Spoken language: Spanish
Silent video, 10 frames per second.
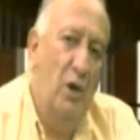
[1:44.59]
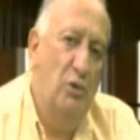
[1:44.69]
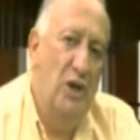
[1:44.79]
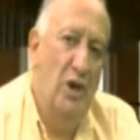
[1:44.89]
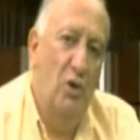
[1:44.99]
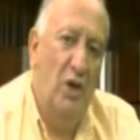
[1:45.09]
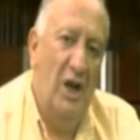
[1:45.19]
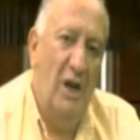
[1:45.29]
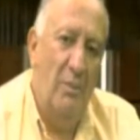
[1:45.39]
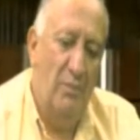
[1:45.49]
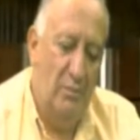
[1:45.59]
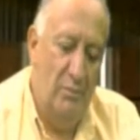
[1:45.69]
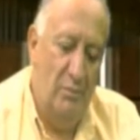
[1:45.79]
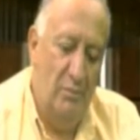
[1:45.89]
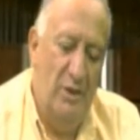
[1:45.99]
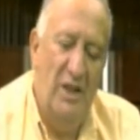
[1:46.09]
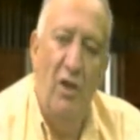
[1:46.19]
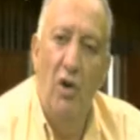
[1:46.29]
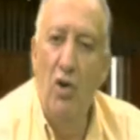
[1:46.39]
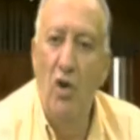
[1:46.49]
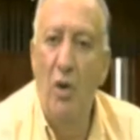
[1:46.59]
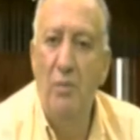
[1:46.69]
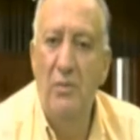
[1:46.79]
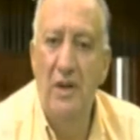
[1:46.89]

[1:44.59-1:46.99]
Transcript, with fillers: ustedes lo que es la vida de los COM